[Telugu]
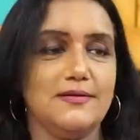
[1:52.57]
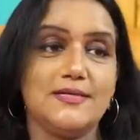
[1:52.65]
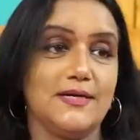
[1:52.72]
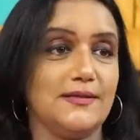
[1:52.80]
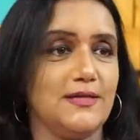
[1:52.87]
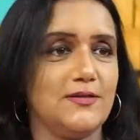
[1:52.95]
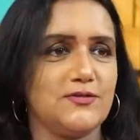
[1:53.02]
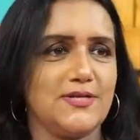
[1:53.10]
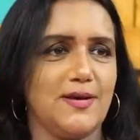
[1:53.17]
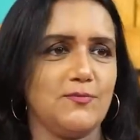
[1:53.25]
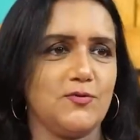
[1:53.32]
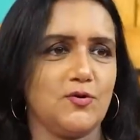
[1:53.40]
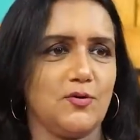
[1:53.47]
మీ సంగతి తెలిస్తే
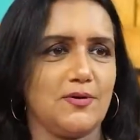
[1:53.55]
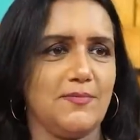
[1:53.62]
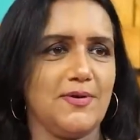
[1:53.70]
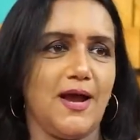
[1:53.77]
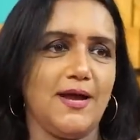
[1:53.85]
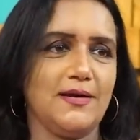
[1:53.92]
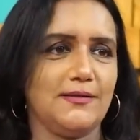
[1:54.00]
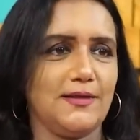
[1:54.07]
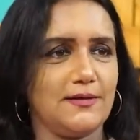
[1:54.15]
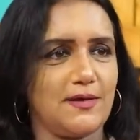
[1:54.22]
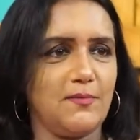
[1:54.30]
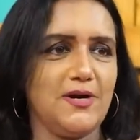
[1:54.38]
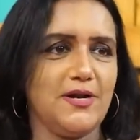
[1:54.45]
ఐఎమ్ షూర్ మీ ఆయన
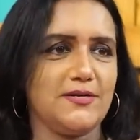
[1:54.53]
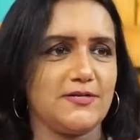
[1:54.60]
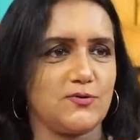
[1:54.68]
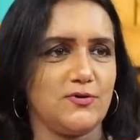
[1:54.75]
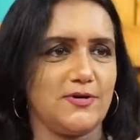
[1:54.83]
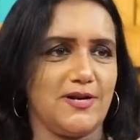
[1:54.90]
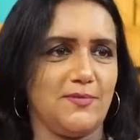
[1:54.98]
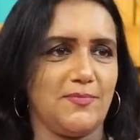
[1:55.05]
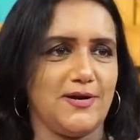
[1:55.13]
తమిళ నేర్చేసుకుంటారు ఈ